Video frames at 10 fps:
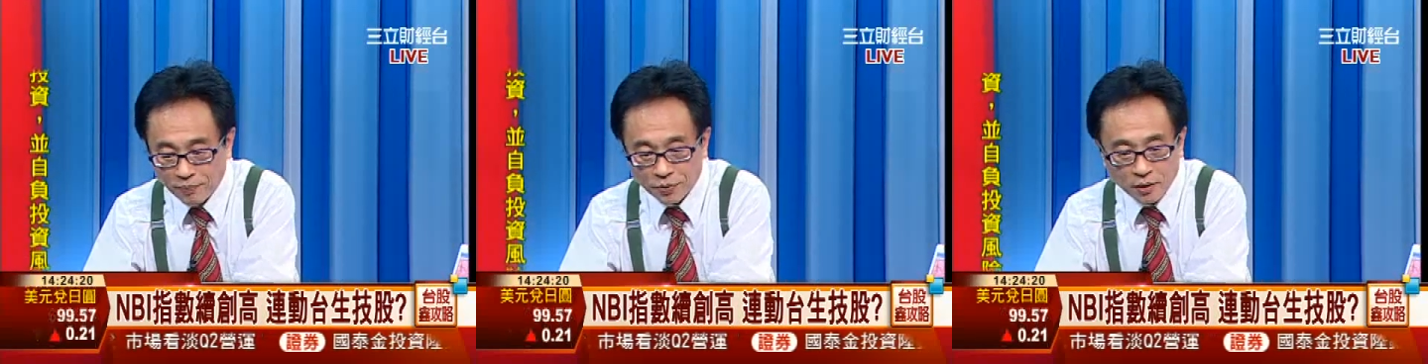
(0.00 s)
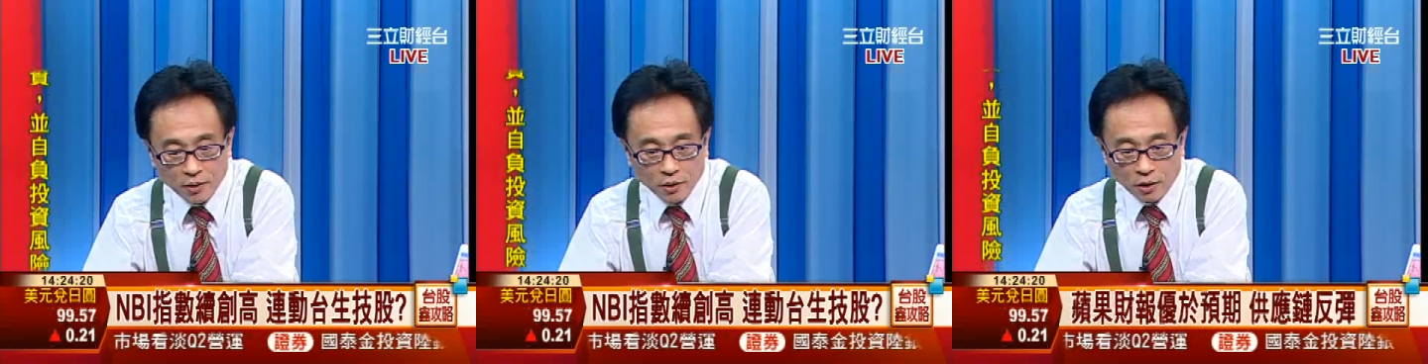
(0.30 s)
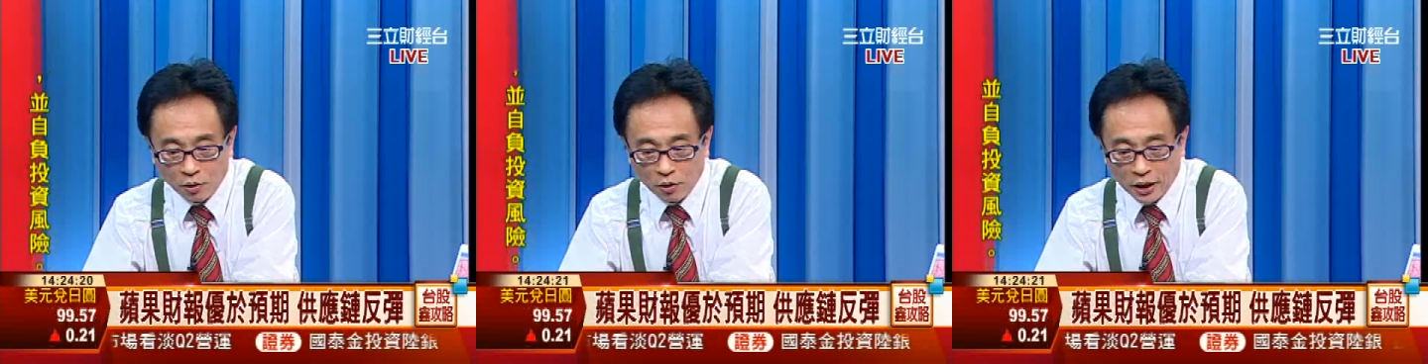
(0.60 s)
对哦，
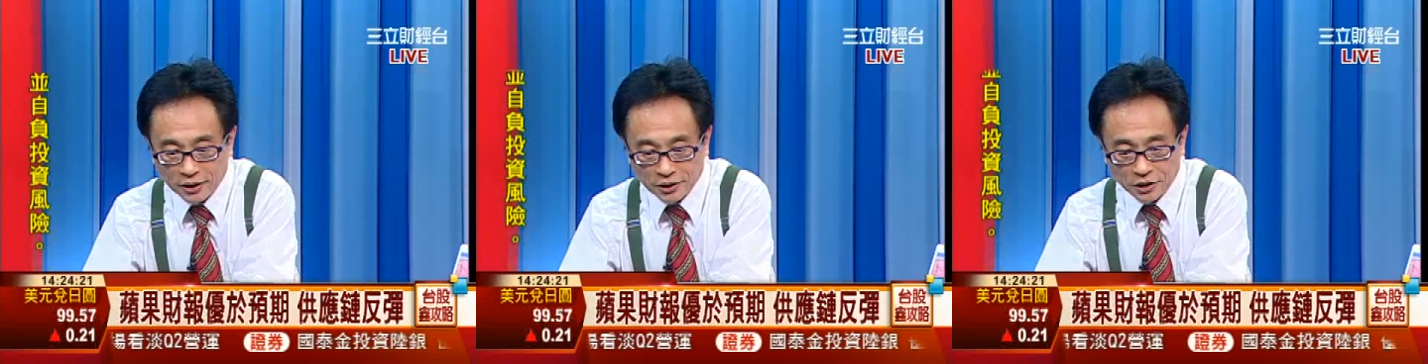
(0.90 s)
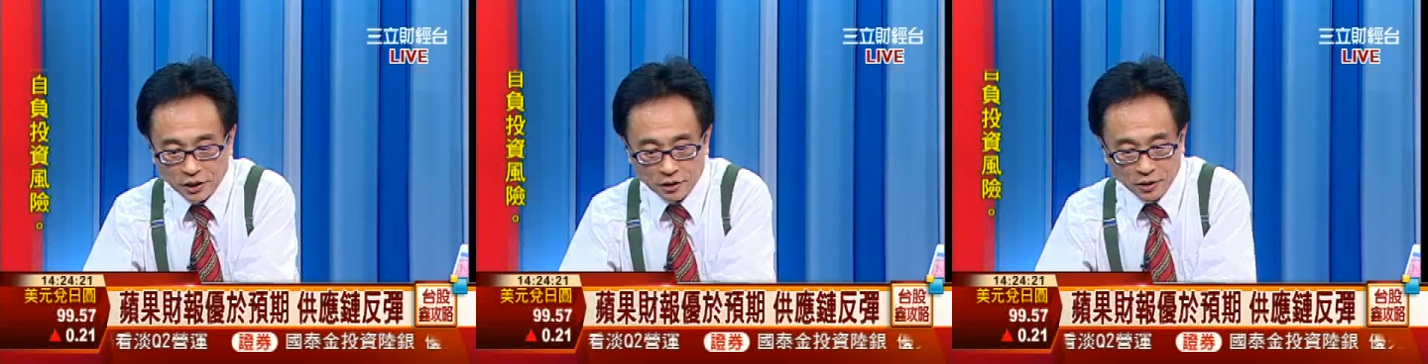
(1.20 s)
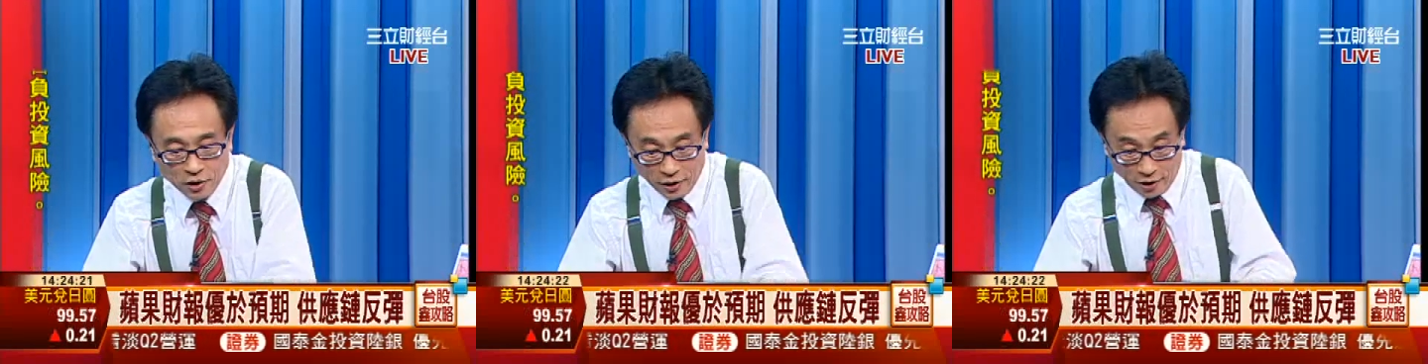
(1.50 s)
哦红海，你看今天
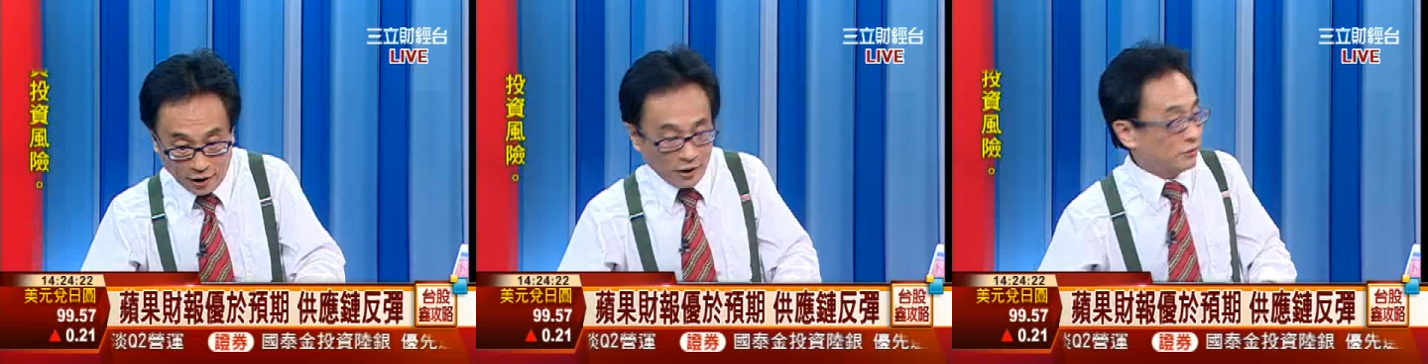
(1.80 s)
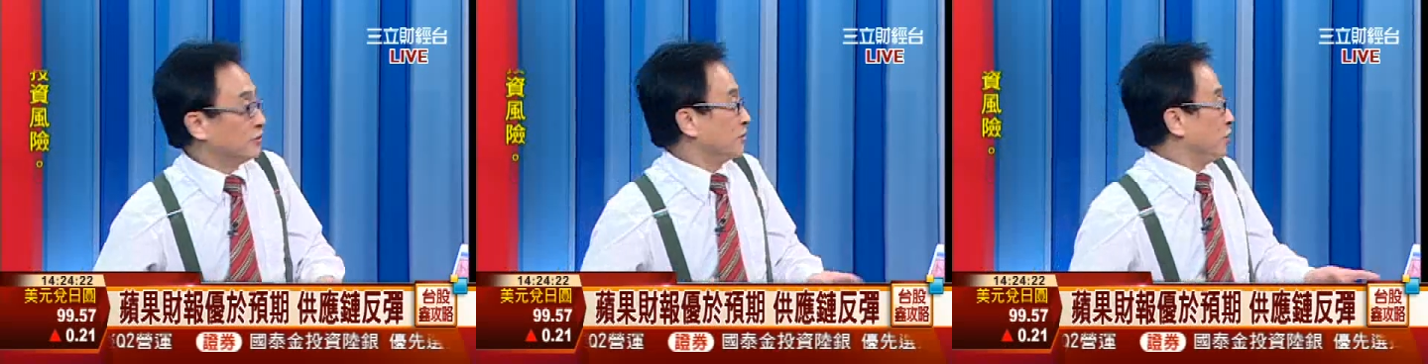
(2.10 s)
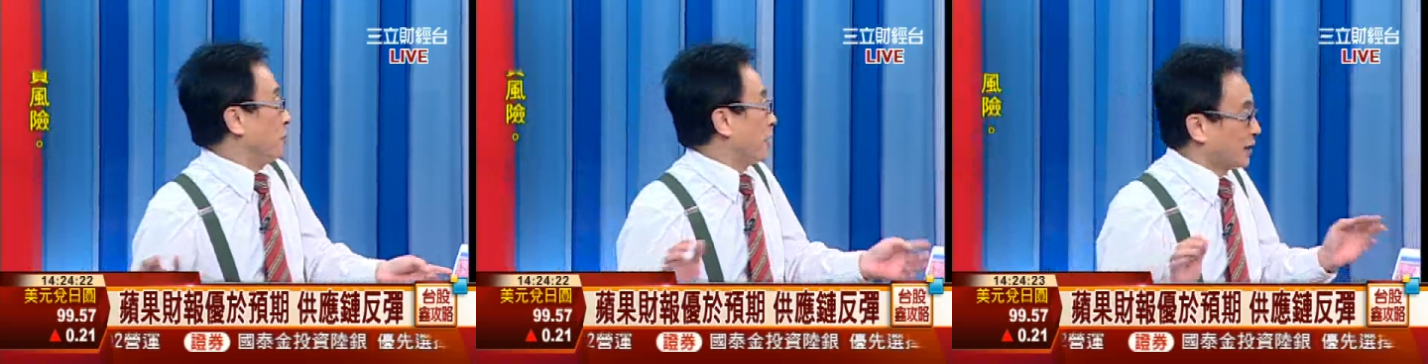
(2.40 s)
哎。
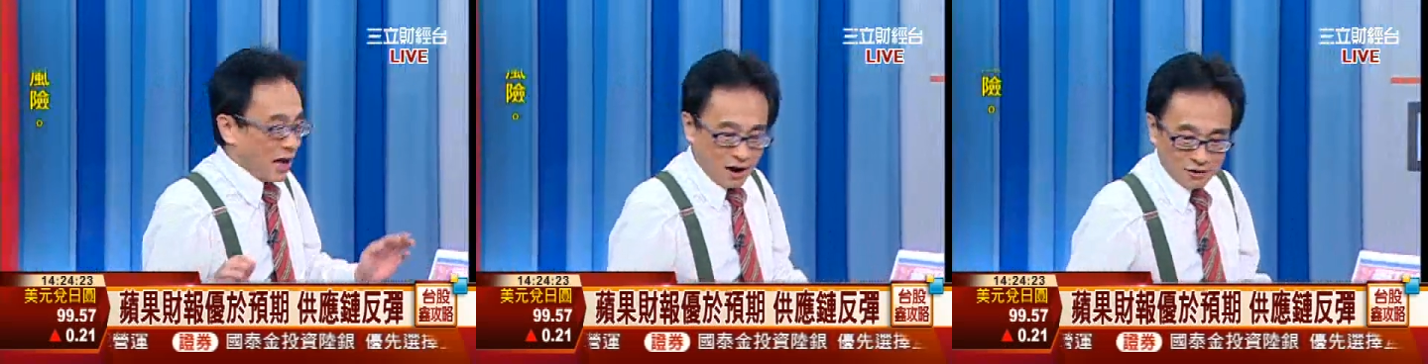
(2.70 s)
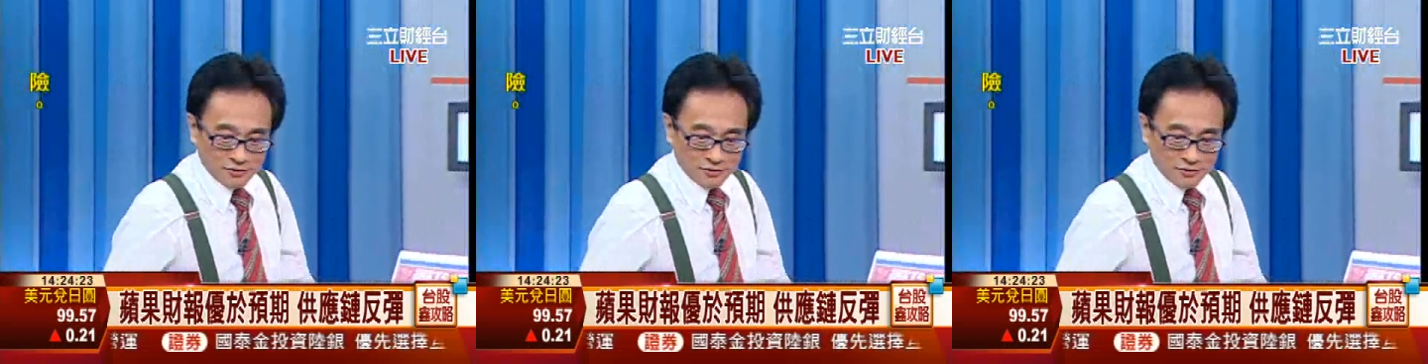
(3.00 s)
有没有看到